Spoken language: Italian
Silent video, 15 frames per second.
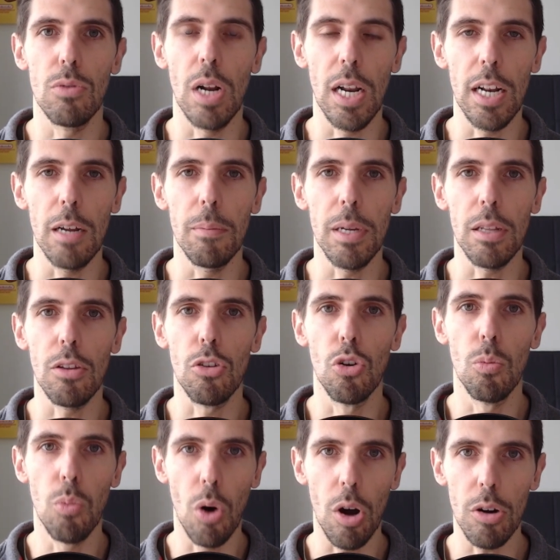un allenamento
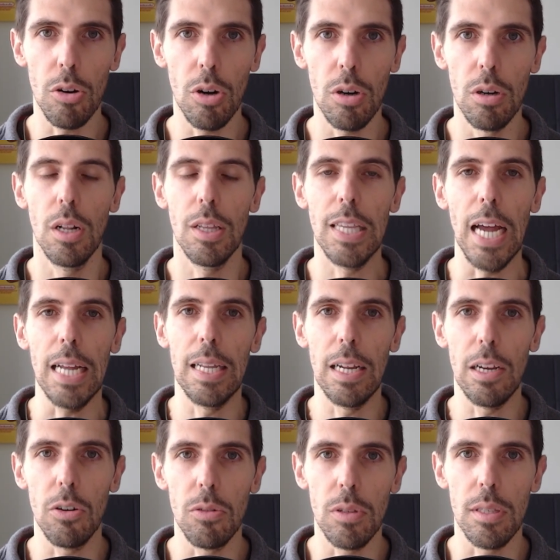buono, date
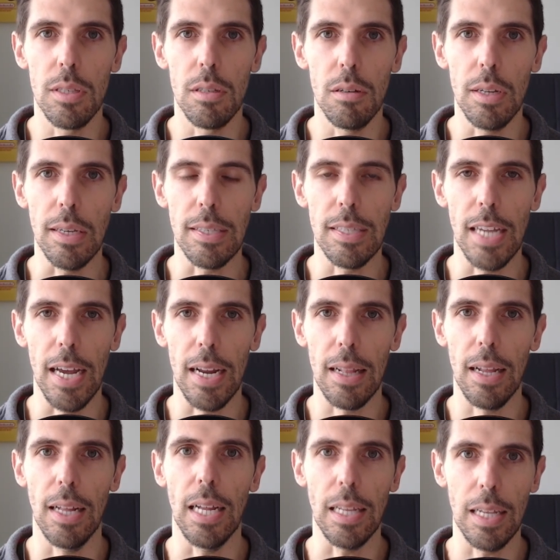le condizioni
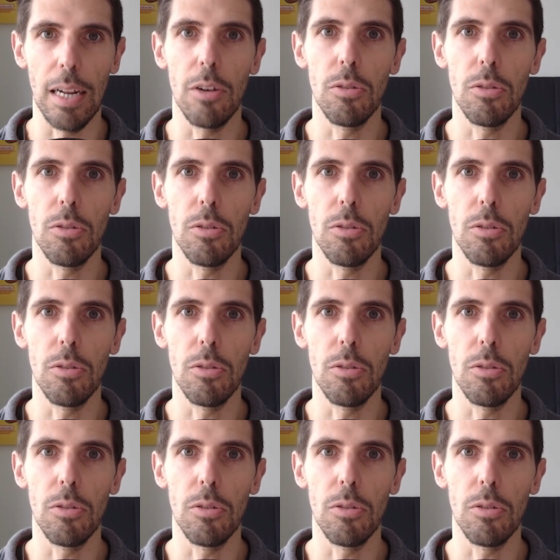esterne, date le